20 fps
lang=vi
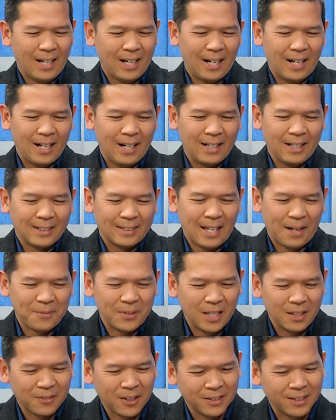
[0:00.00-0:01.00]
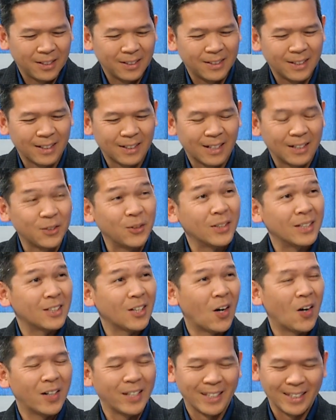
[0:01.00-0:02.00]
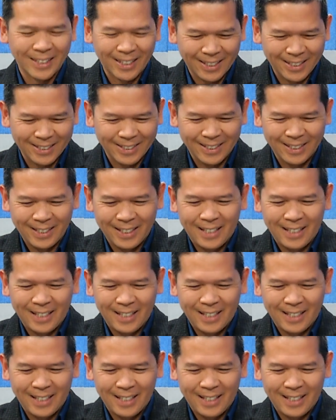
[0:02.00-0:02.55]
à, tham dự vào chương trình à, chuyện trò hiển nhiên.